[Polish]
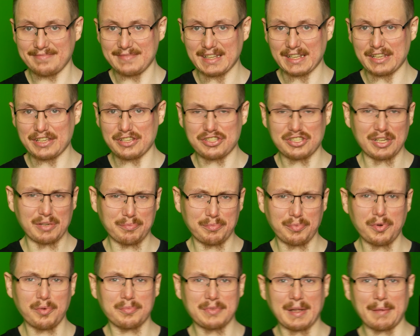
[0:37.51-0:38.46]
taki
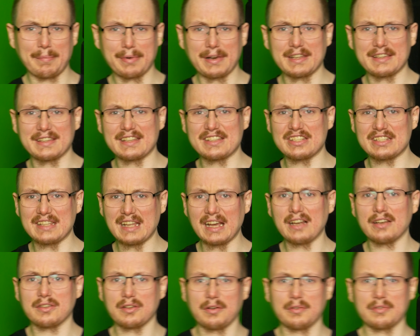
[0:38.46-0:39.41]
boom na pracę
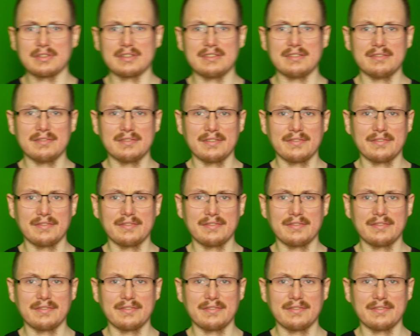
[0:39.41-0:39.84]
zdalną,